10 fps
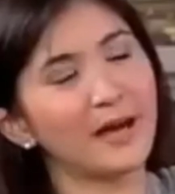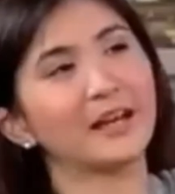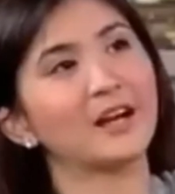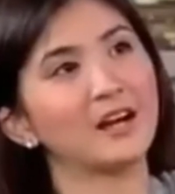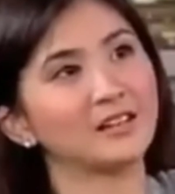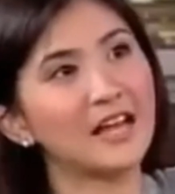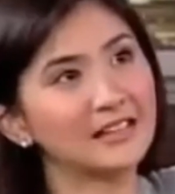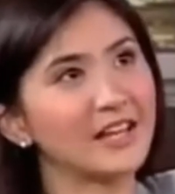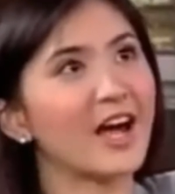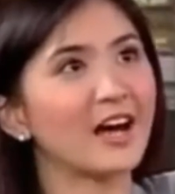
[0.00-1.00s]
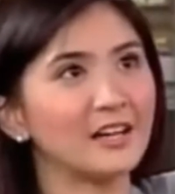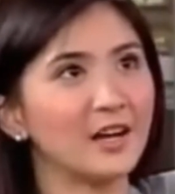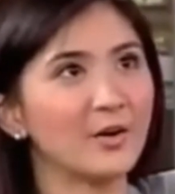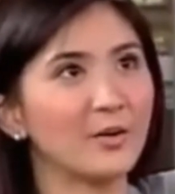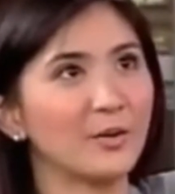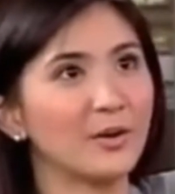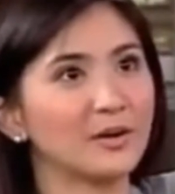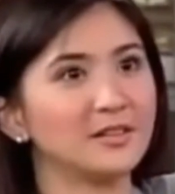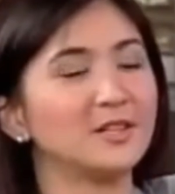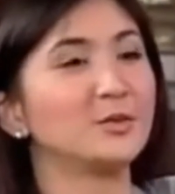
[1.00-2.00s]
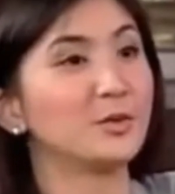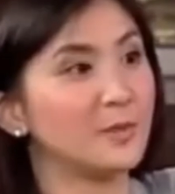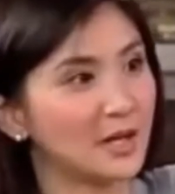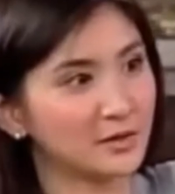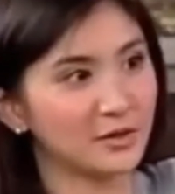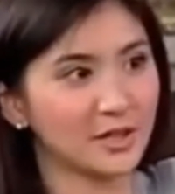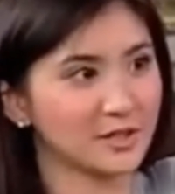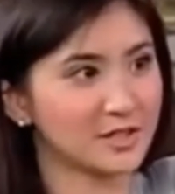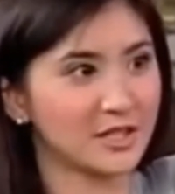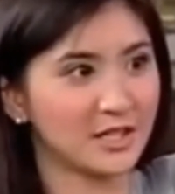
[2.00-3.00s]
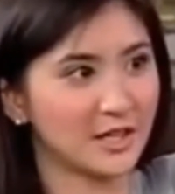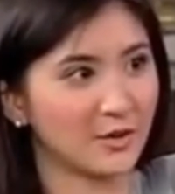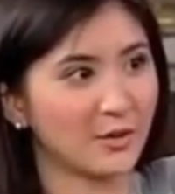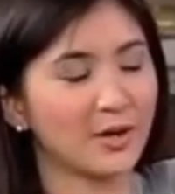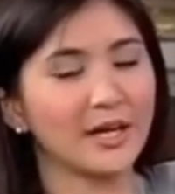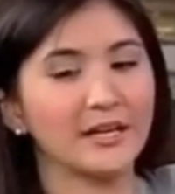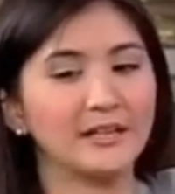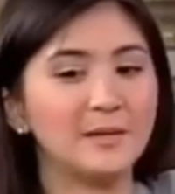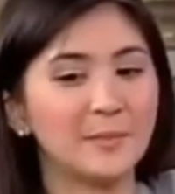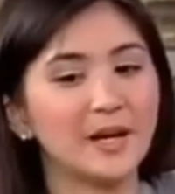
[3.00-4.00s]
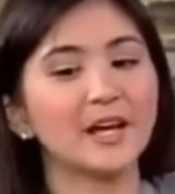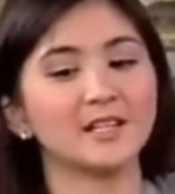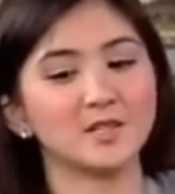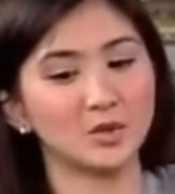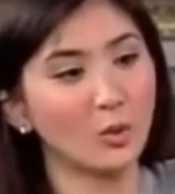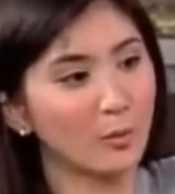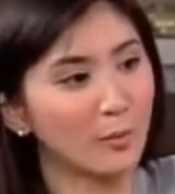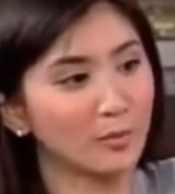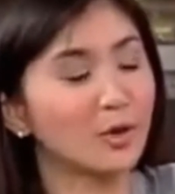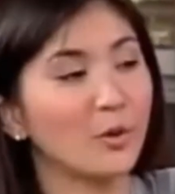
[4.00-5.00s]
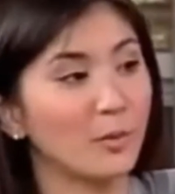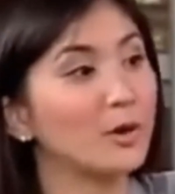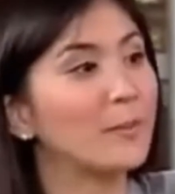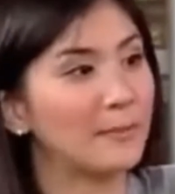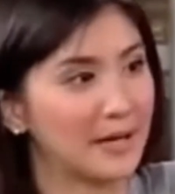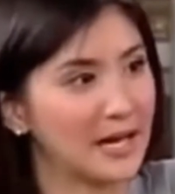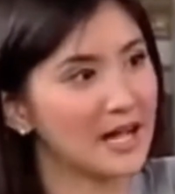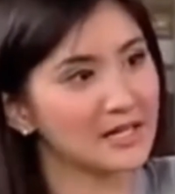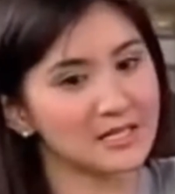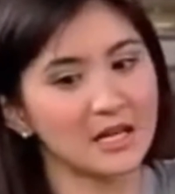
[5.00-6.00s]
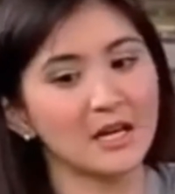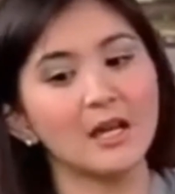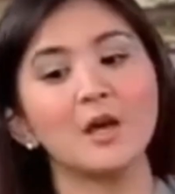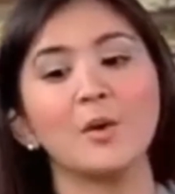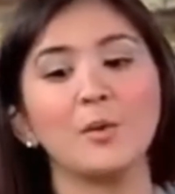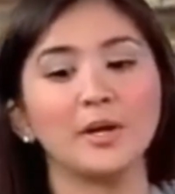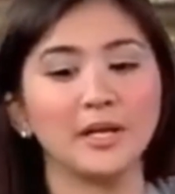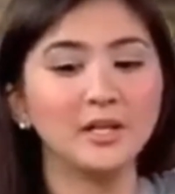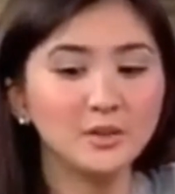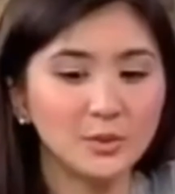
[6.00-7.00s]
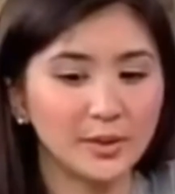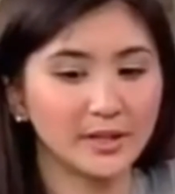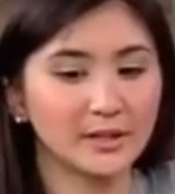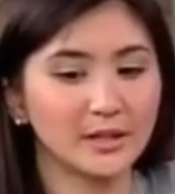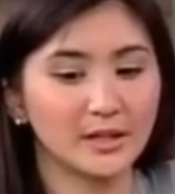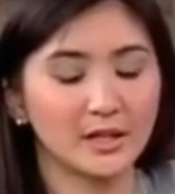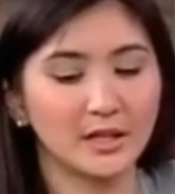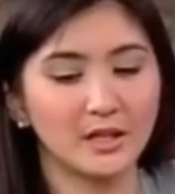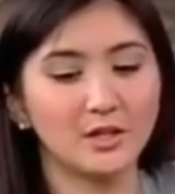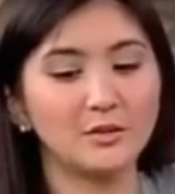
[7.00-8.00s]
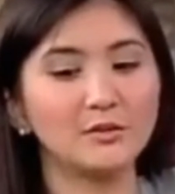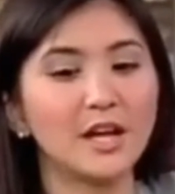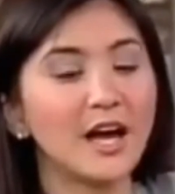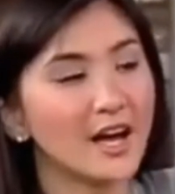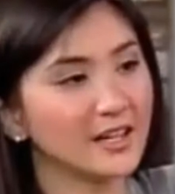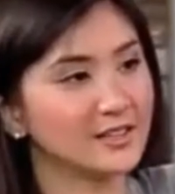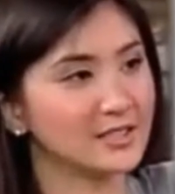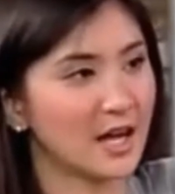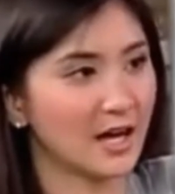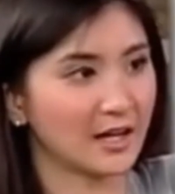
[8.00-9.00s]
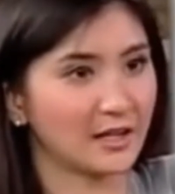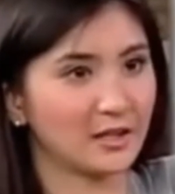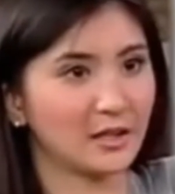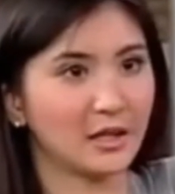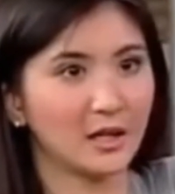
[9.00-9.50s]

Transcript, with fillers: parang dati akala ko, dinudumihan ko lang yung sarili ko. Hindi pala, it's do- double pa pala. Kasi when I do it, yung nakakita sa akin,